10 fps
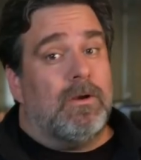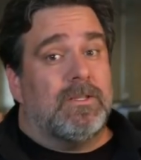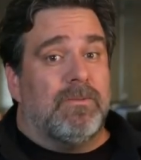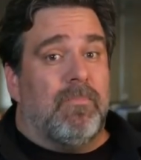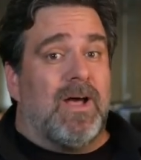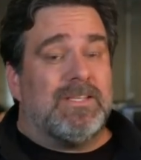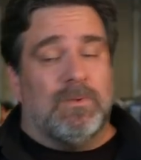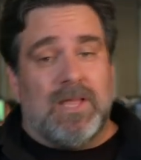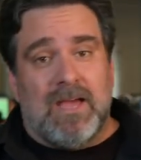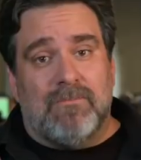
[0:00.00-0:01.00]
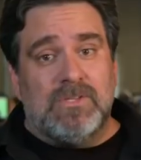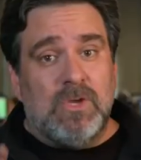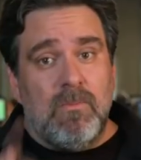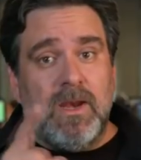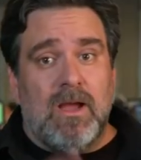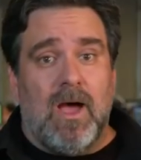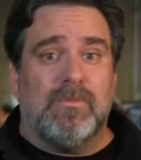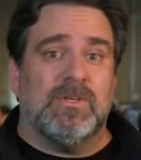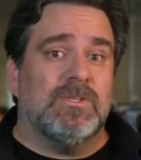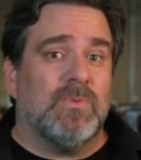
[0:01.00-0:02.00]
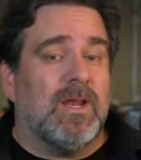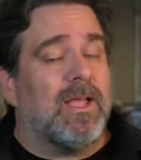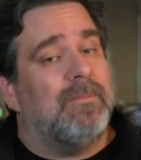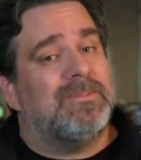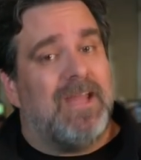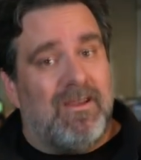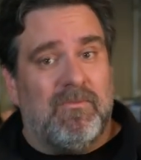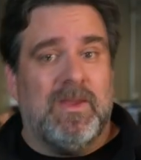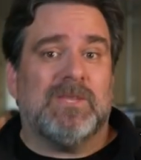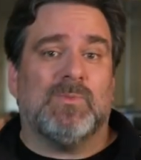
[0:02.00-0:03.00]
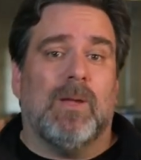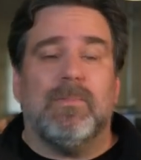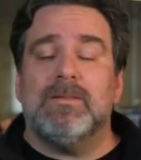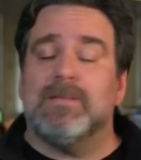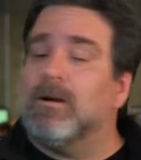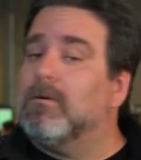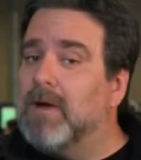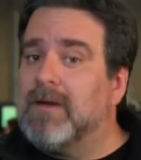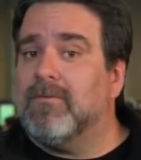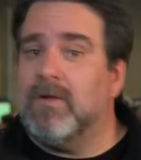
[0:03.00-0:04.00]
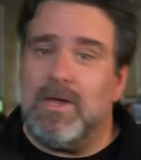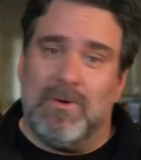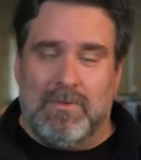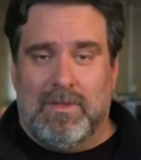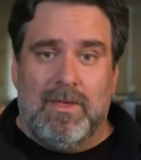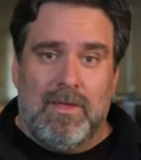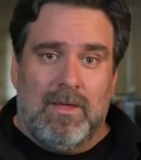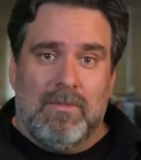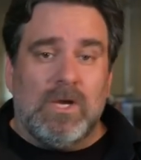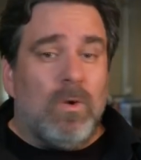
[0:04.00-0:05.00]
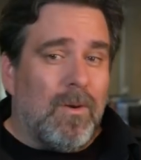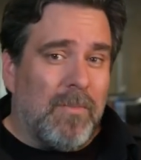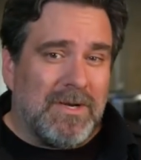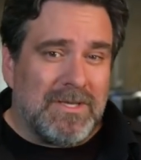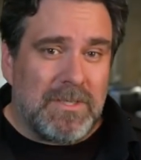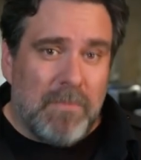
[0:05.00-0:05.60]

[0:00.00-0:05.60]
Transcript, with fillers: eso que ha dicho ese trabajador es broma, esto es una empresa muy seria, aquí nadie hace nada, que no sea